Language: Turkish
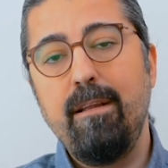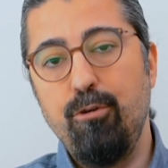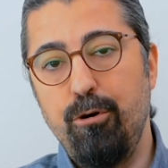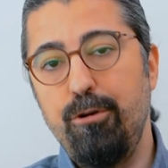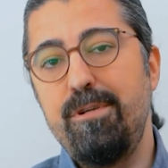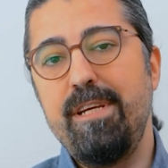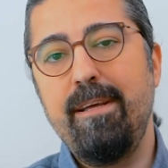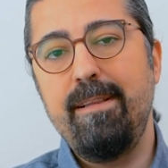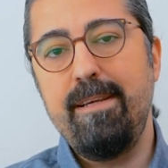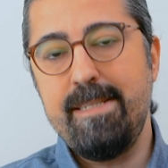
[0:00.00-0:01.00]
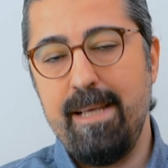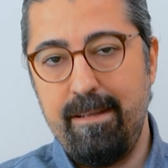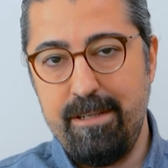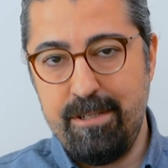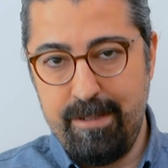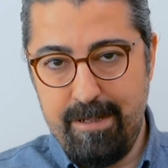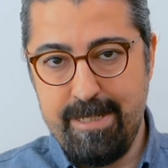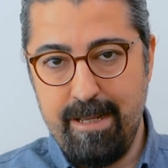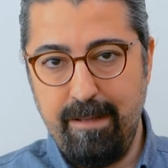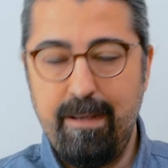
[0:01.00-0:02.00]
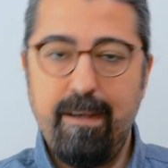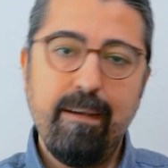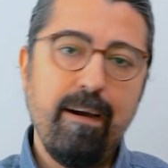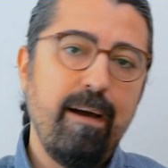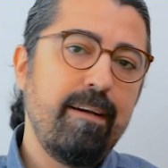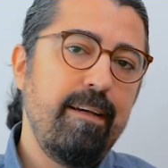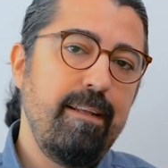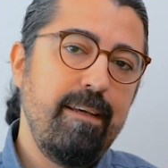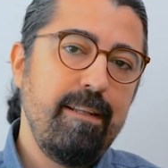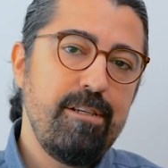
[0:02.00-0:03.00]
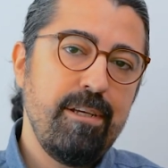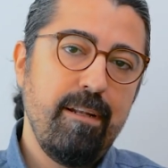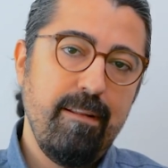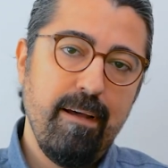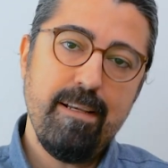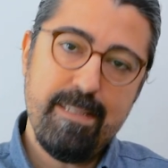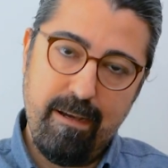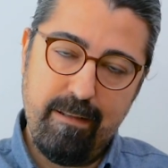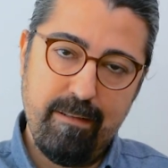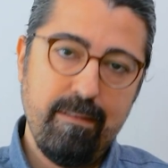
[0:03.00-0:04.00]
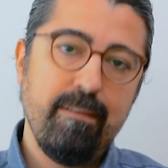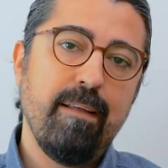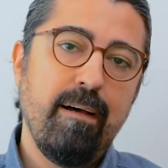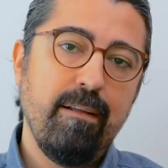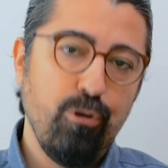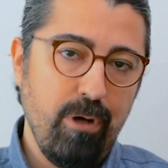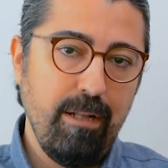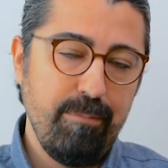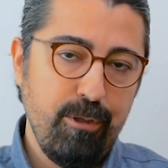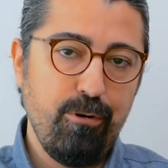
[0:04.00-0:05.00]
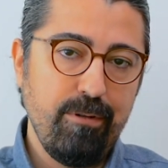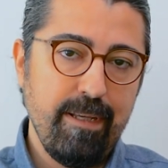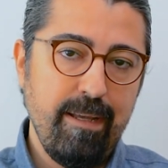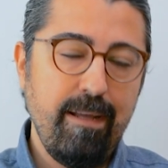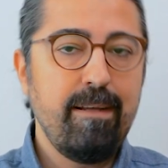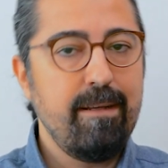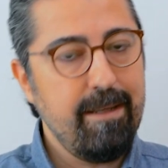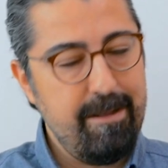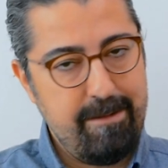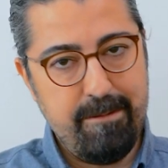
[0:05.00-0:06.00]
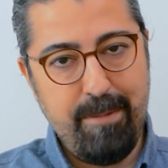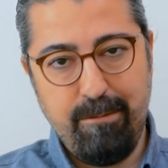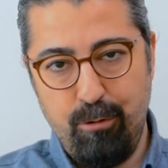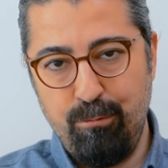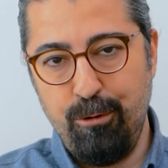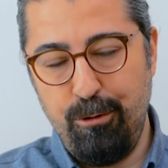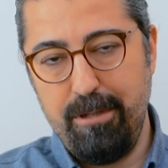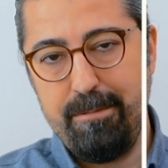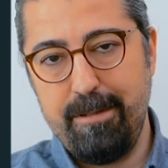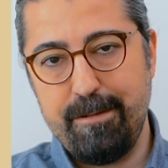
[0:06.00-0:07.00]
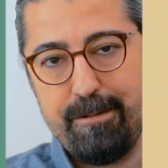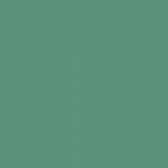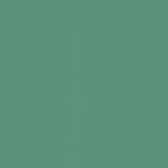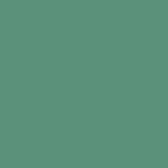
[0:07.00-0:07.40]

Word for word: doğru bir şekilde içselleştirirsen kaygı ile ilişkini daha sağlıklı, daha doğal bir noktaya getirmen mümkün olabilir.